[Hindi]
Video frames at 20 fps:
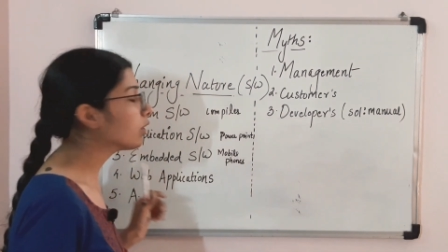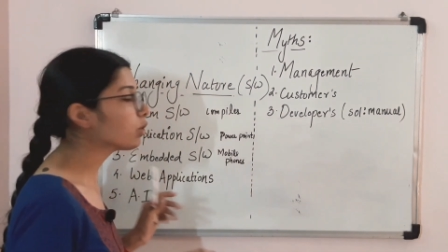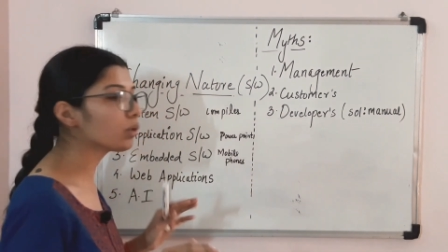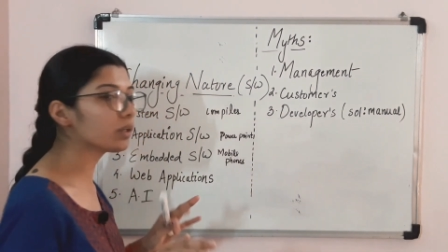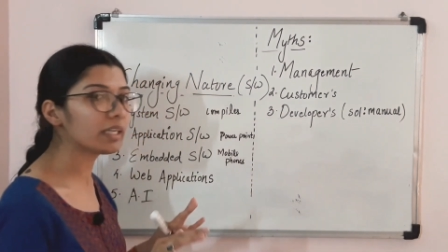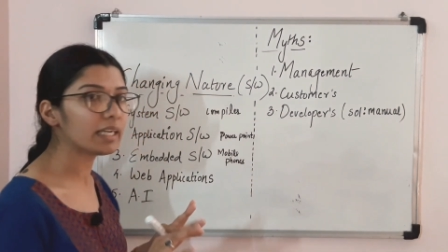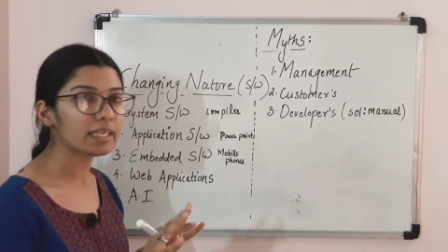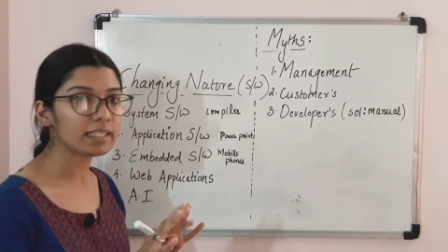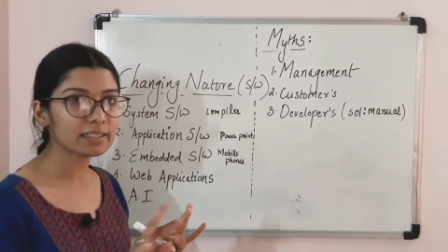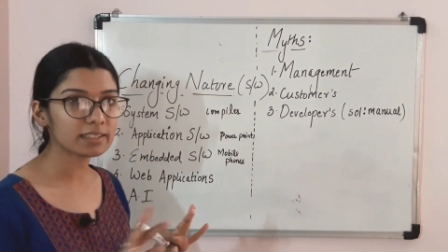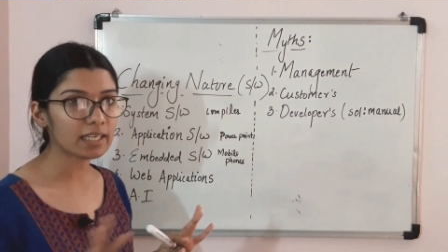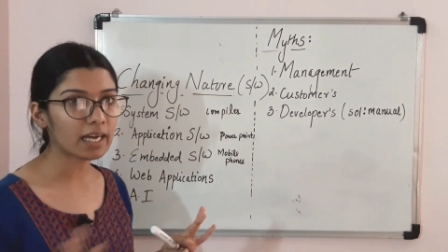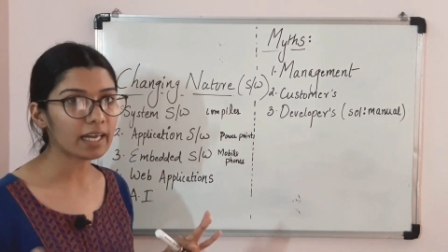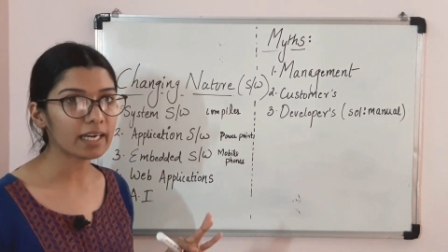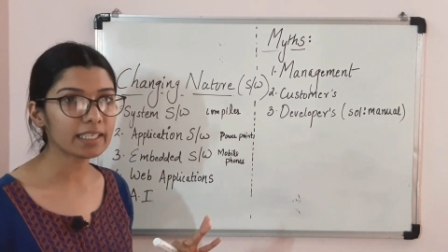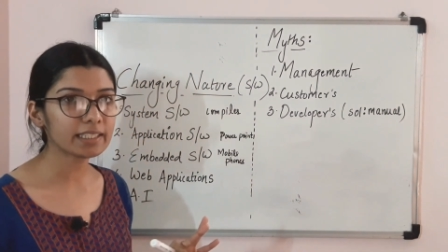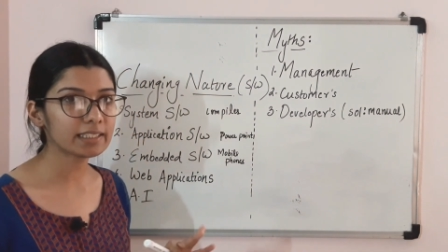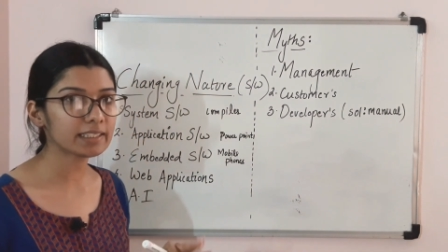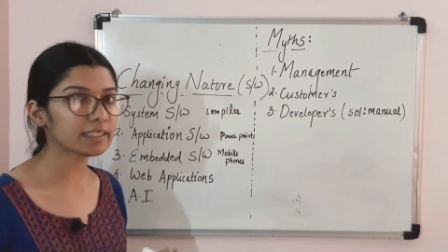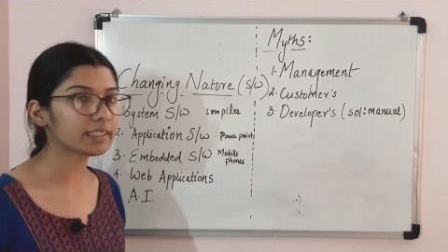तो ये
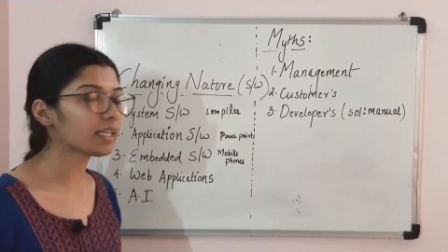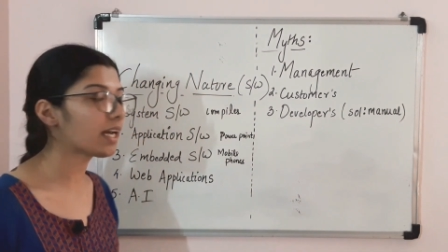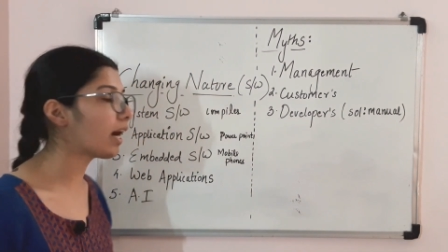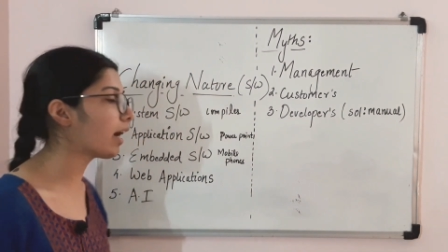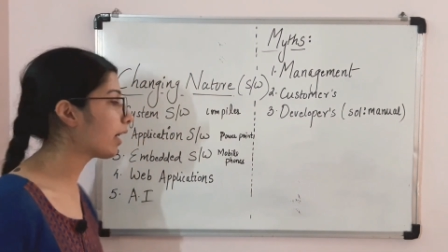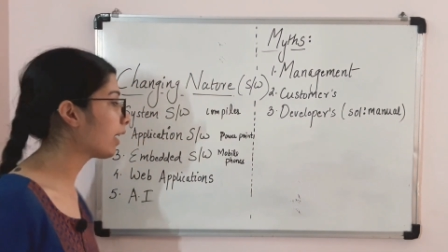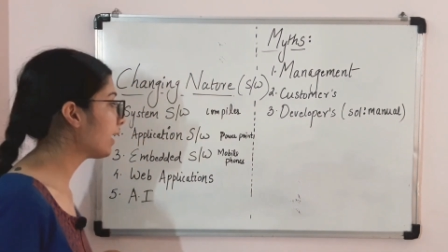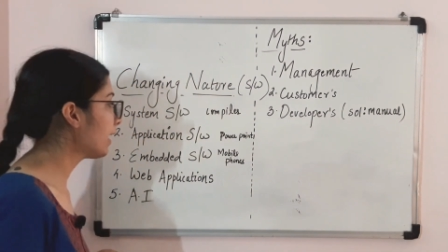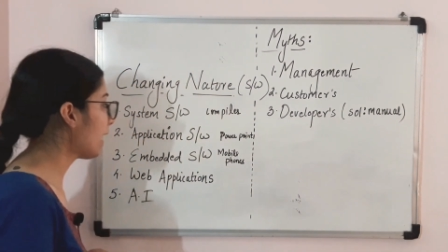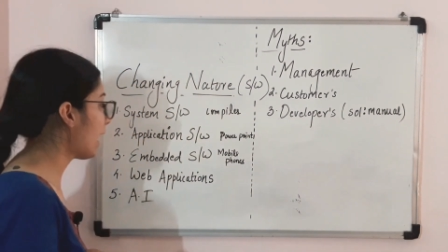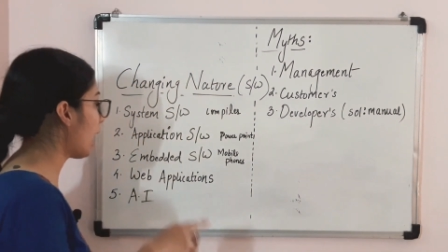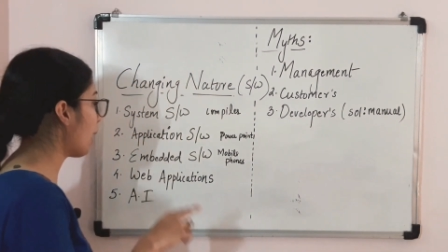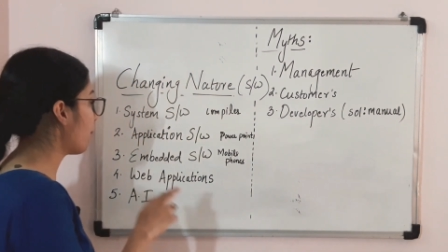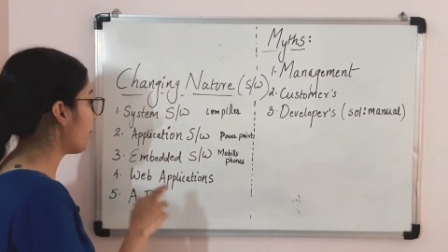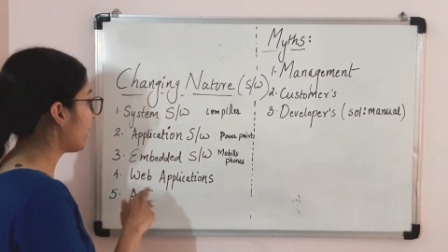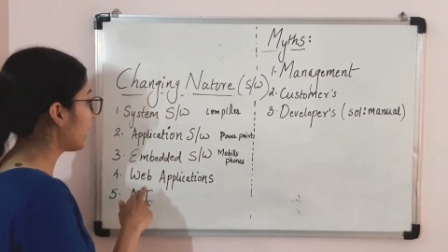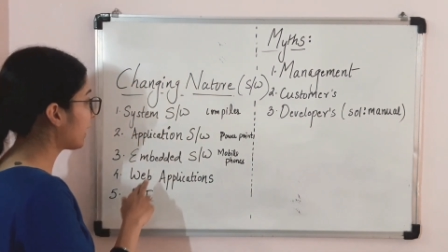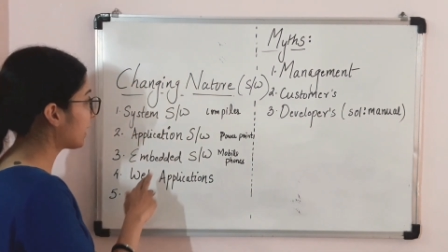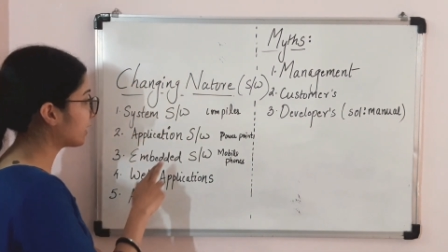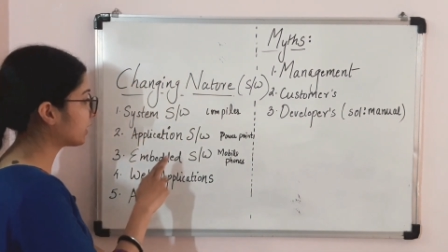सारी चीज़ें आ गई
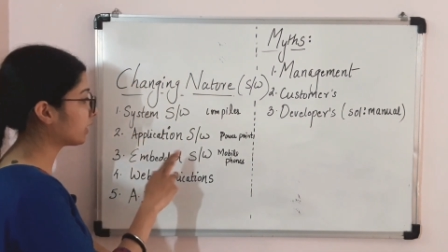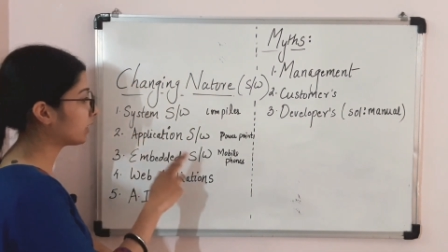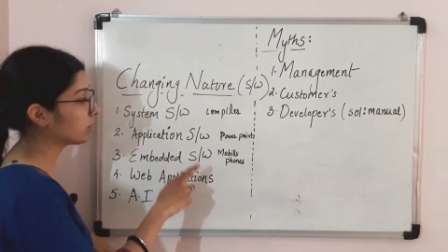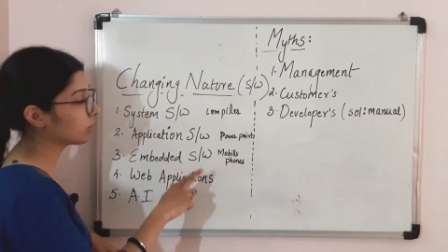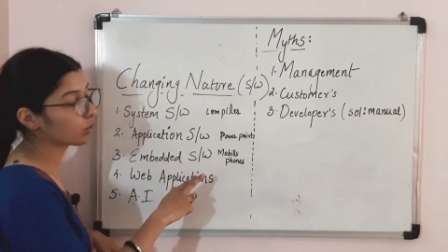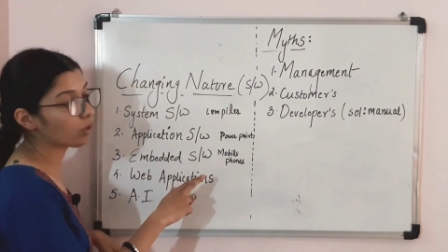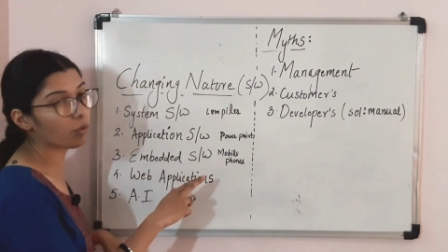एप्लीकेशन